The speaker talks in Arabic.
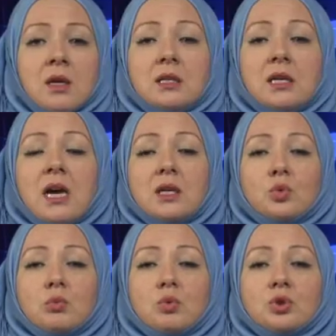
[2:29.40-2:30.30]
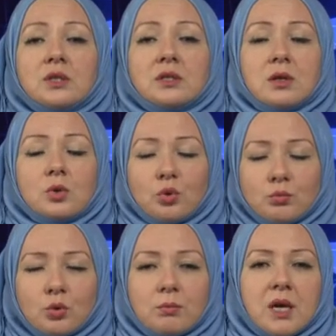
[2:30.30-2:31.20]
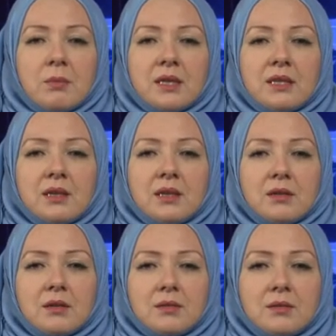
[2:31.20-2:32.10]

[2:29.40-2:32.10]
نهاية الموجز دمتم بأمان الله